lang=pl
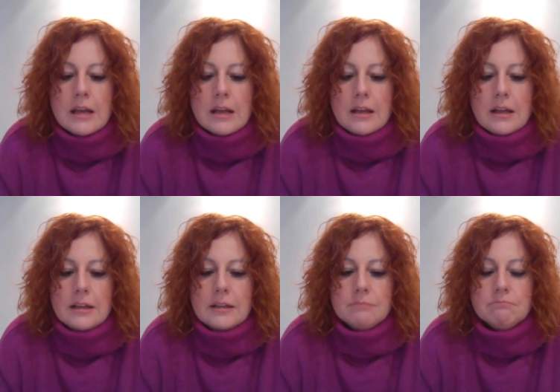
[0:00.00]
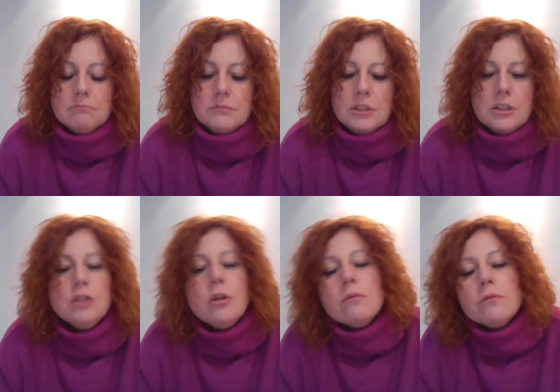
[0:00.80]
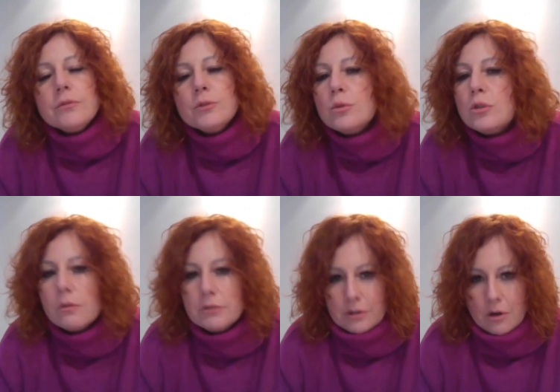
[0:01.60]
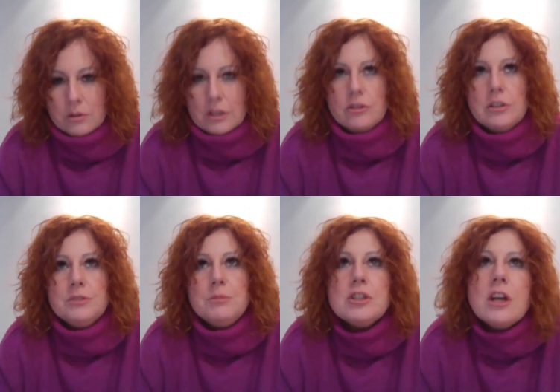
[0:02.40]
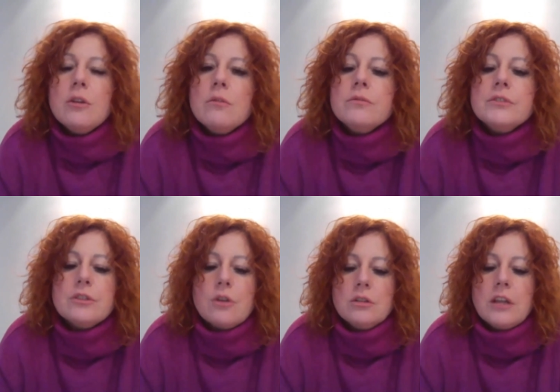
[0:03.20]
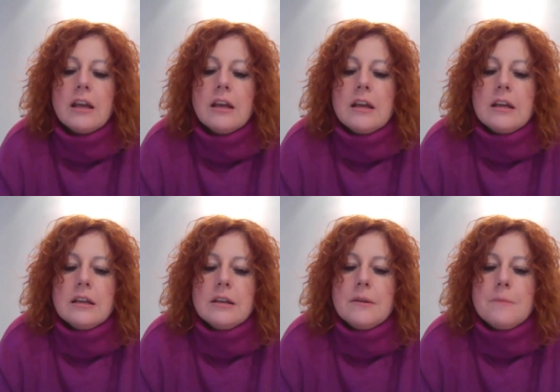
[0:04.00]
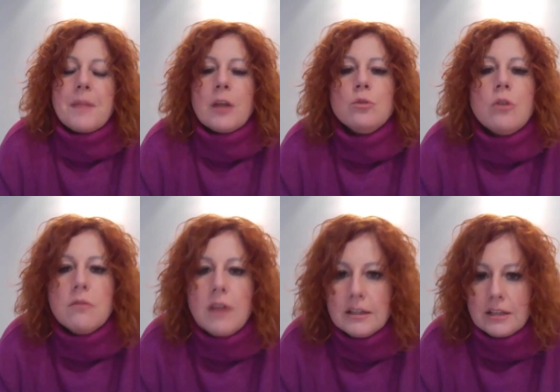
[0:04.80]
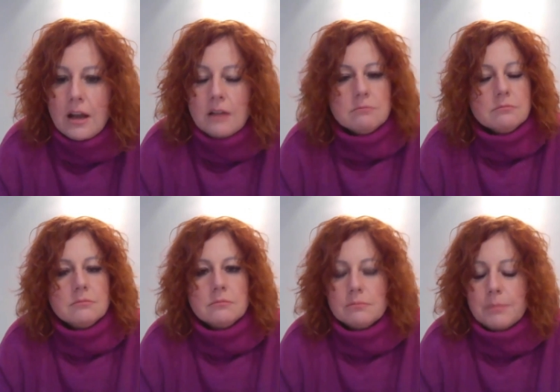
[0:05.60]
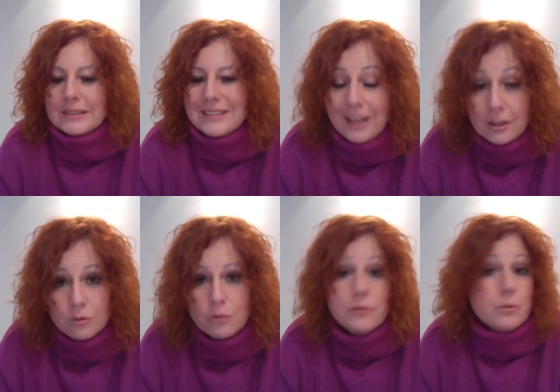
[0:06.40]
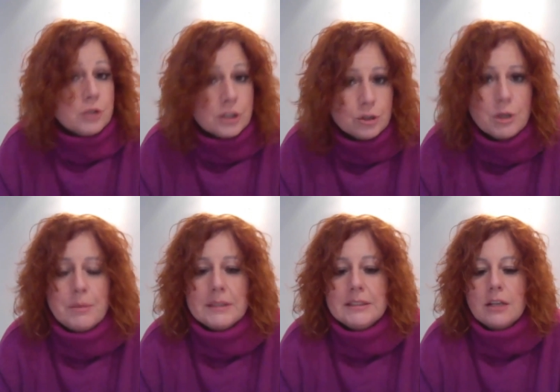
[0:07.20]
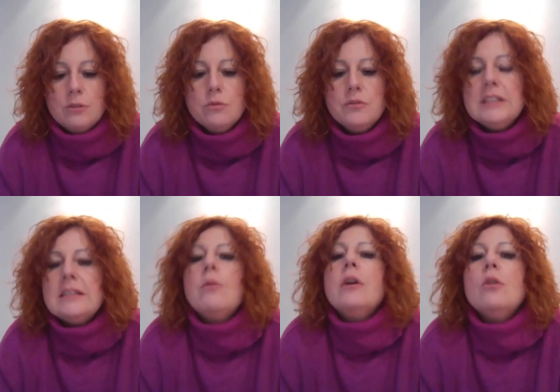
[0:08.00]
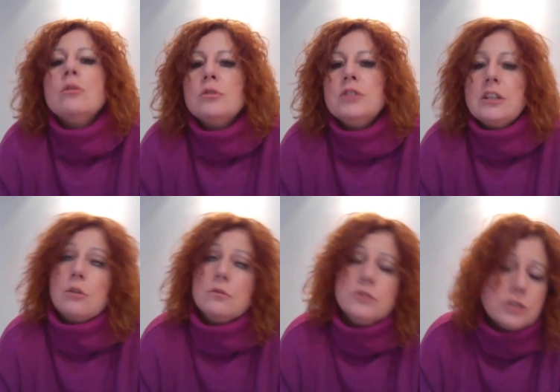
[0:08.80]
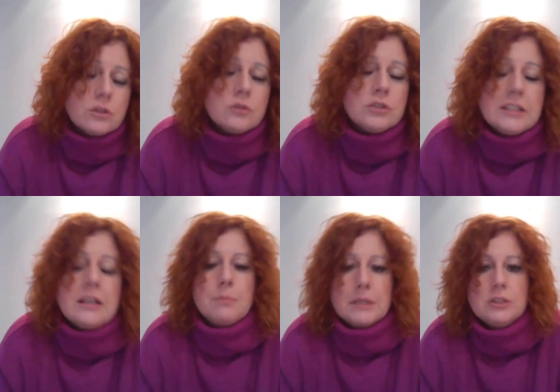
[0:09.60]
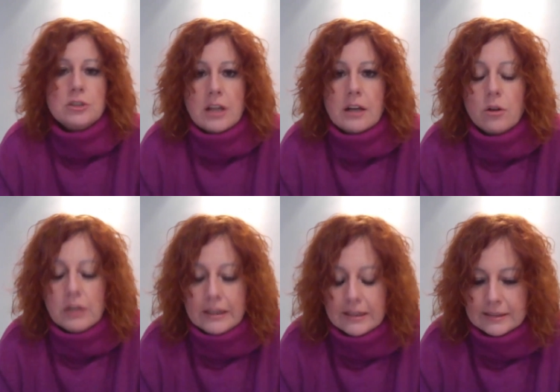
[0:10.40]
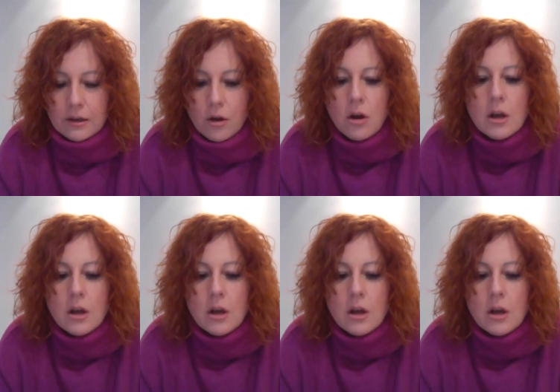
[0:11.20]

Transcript: y, idą w słuszną stronę, czyli zmierzają w stronę edukowania pacjentów, przyszłych pacjentów i całego otoczenia, również otoczenia medycznego, lekarskiego,